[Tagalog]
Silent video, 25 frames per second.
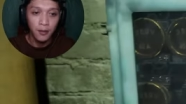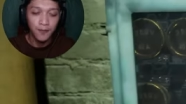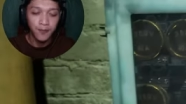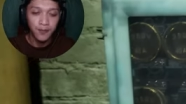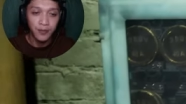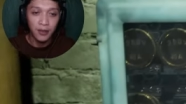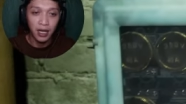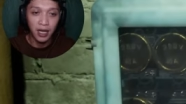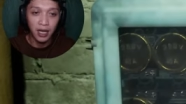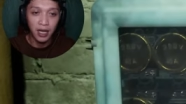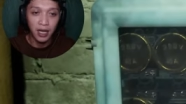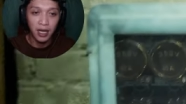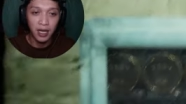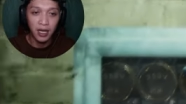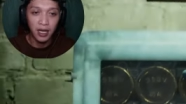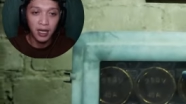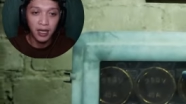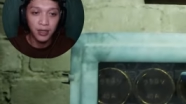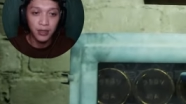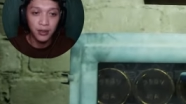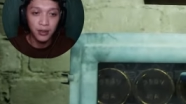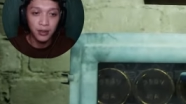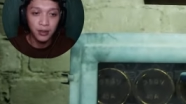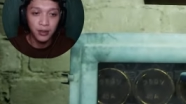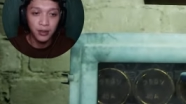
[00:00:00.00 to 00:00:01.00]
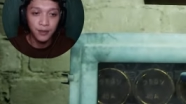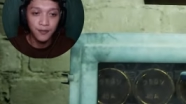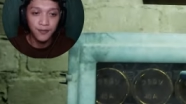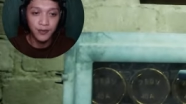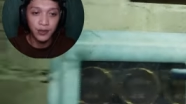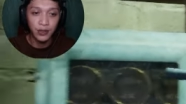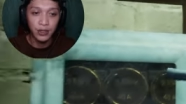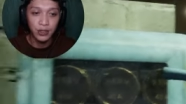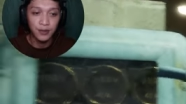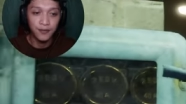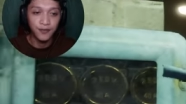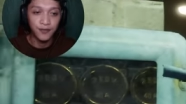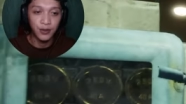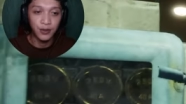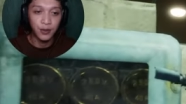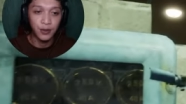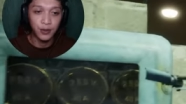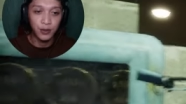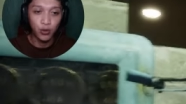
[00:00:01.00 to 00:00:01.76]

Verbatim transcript: Ayun, fuse, fuse.